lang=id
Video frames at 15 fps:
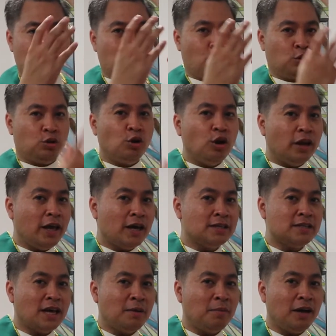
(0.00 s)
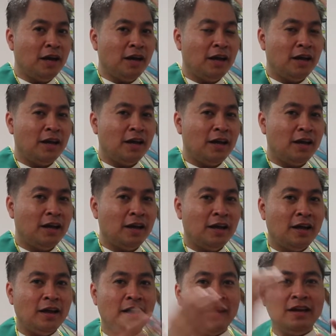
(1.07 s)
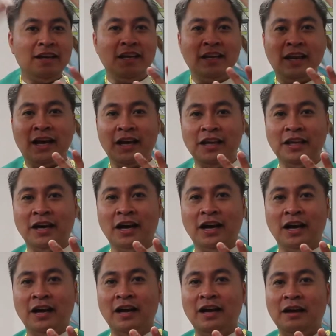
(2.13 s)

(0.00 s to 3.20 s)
Botol yang sama nilainya